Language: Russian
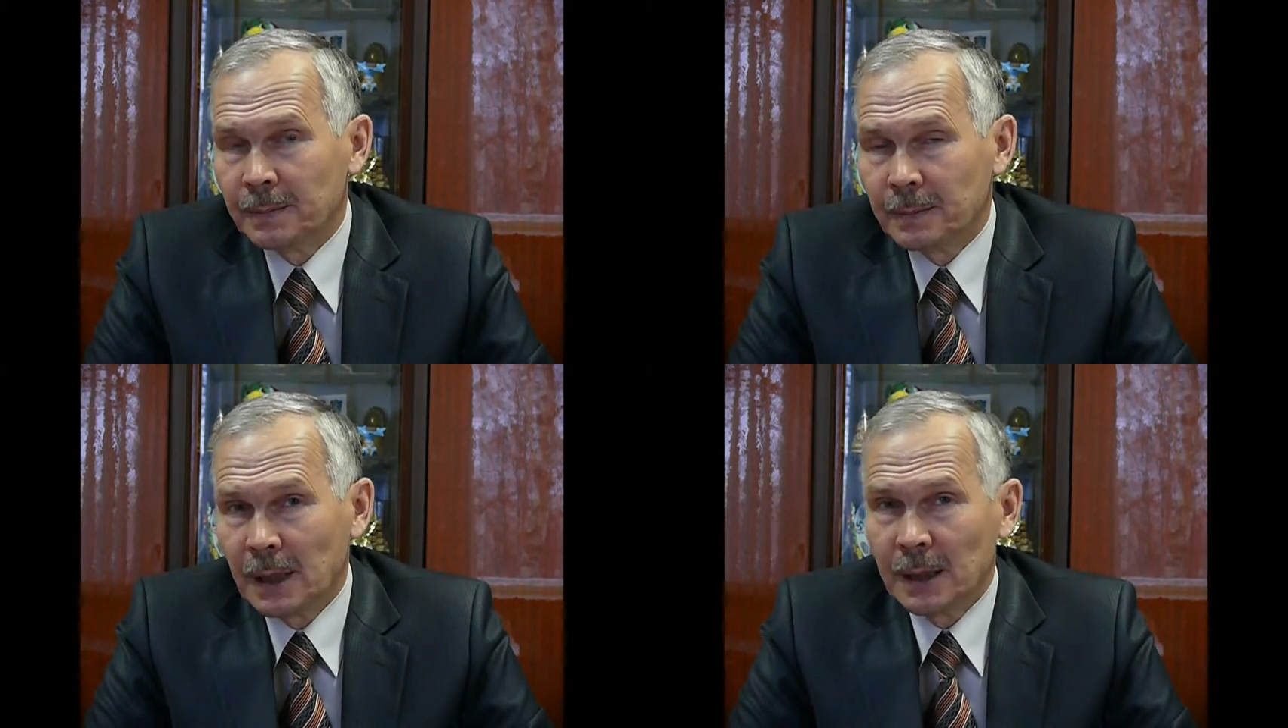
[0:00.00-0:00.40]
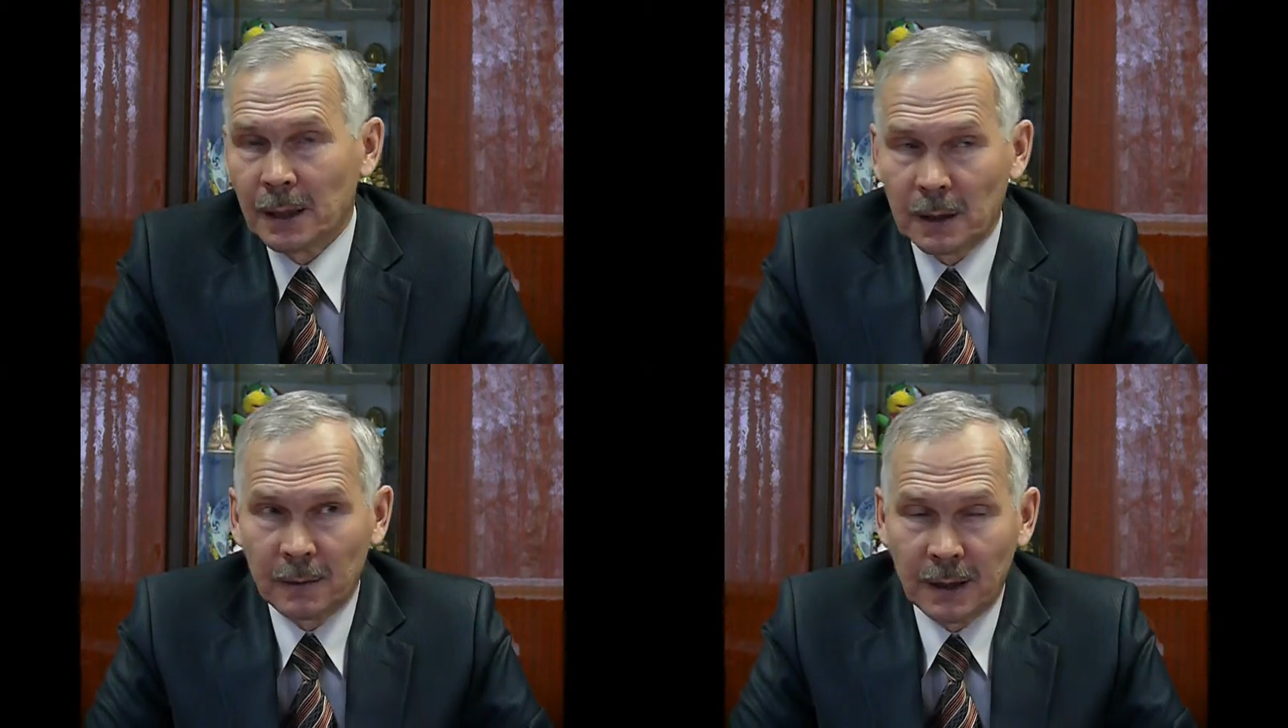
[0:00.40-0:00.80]
для
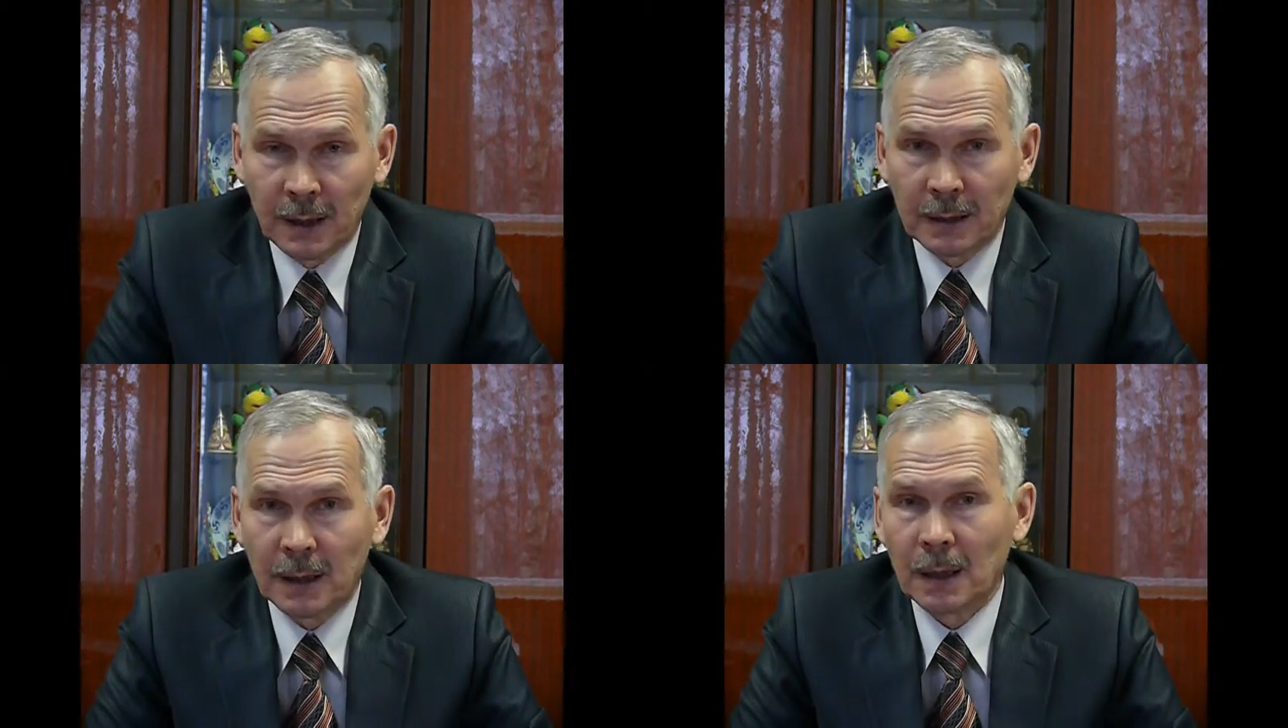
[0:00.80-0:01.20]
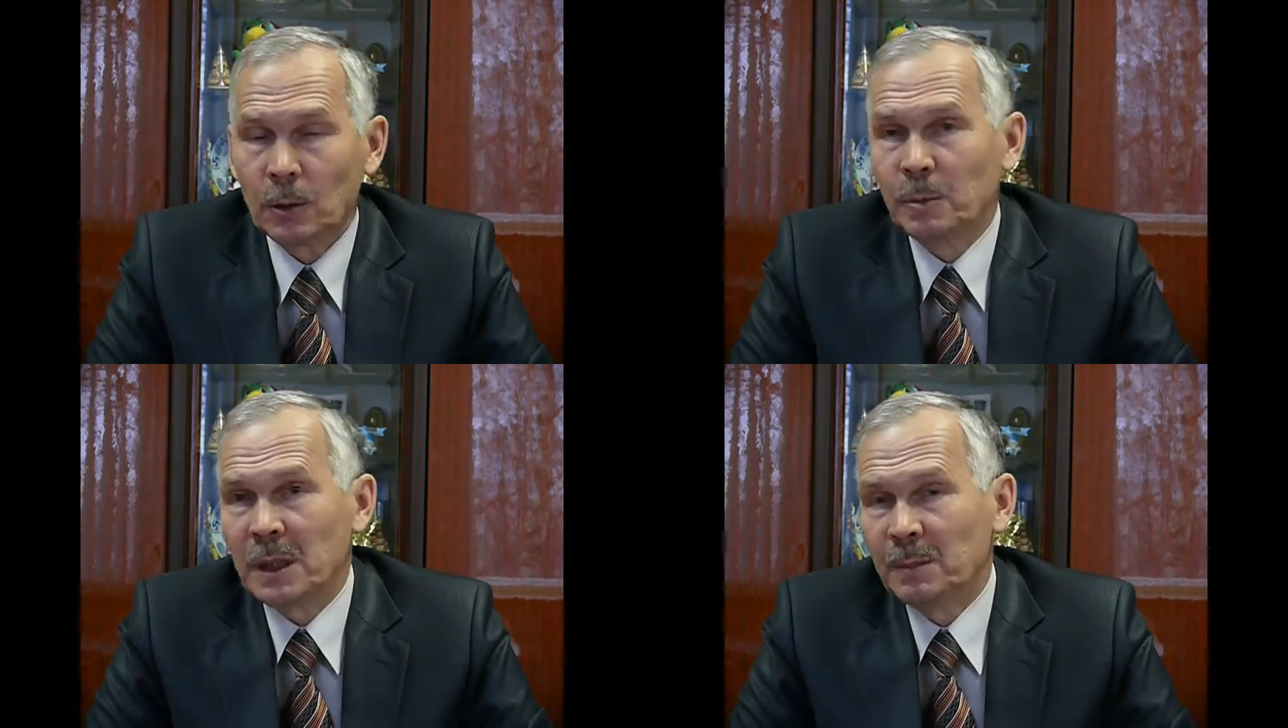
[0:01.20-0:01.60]
нашего театра
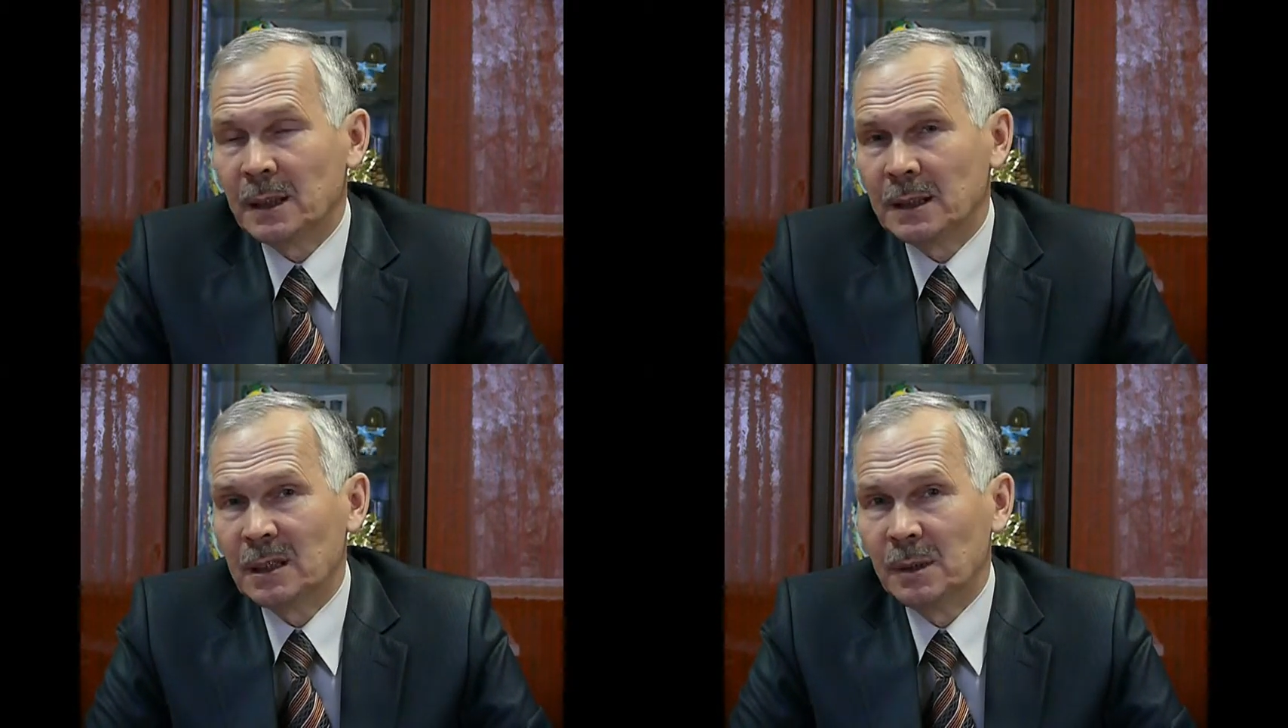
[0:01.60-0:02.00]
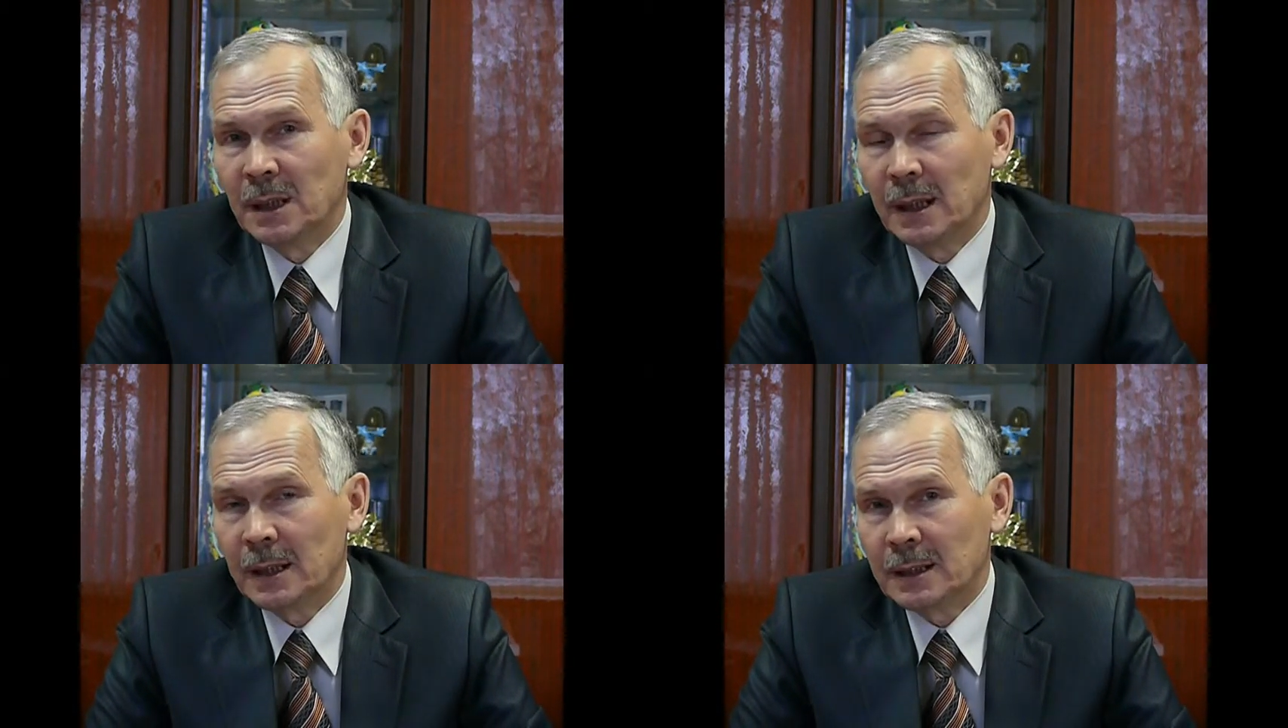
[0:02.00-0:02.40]
оперы и балета имени
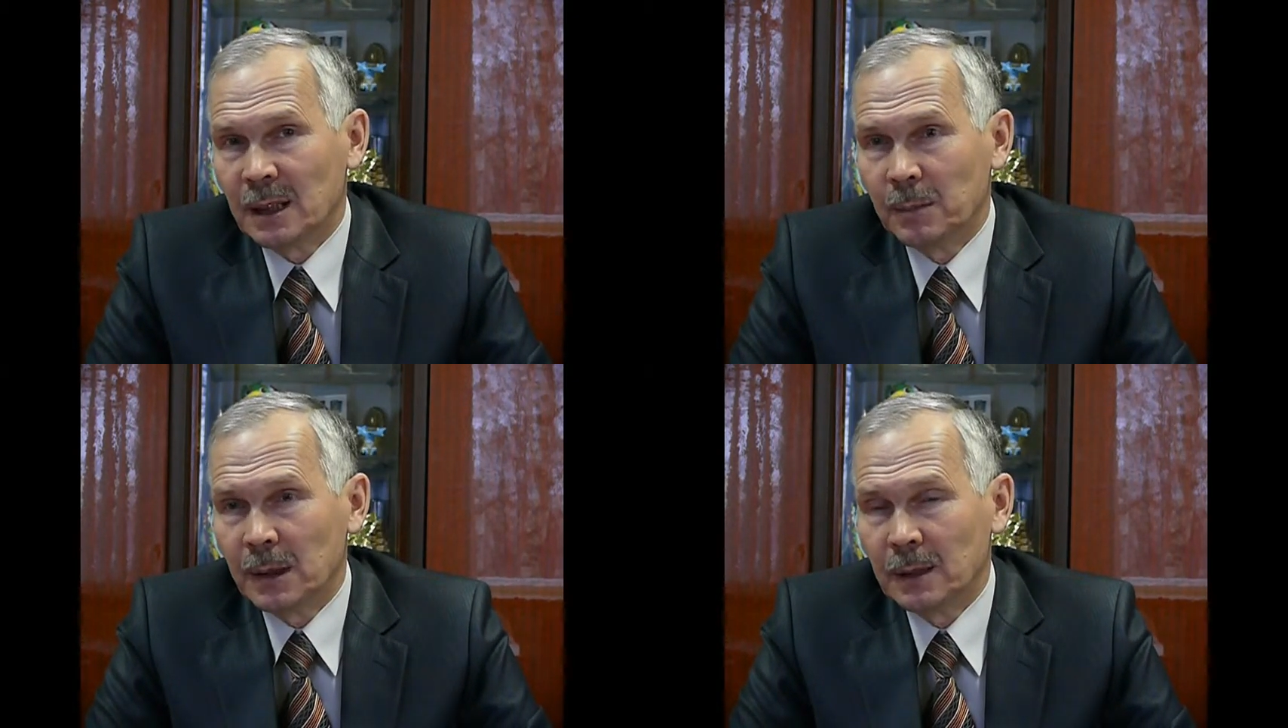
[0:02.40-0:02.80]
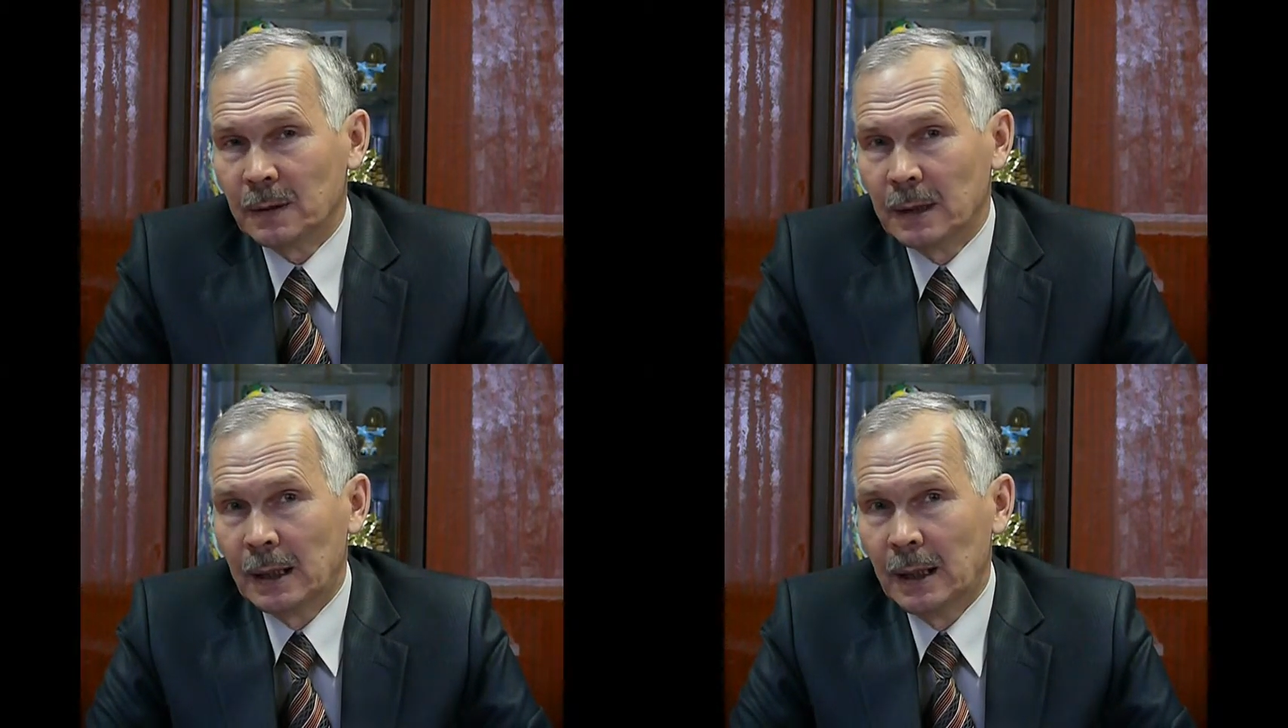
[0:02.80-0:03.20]
Рейка Сапаева –